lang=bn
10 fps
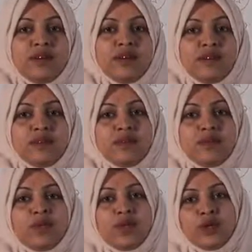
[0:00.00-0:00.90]
আমি
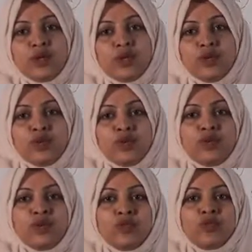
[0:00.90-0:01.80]
সুরাইয়া জামান
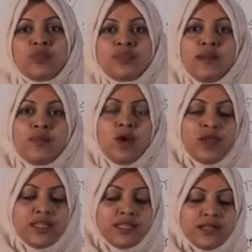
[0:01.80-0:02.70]
প্রভাষক
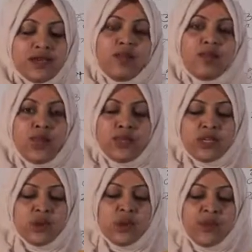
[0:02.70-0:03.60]
সৈয়দ সৈয়দ নজরুল ইসলাম
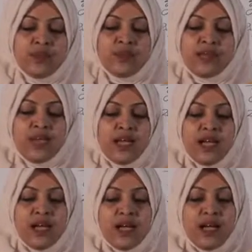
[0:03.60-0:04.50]
কলেজ
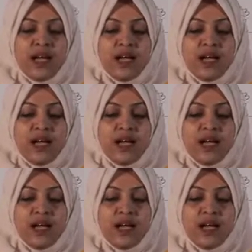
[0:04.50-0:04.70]
ময়মনসিংহ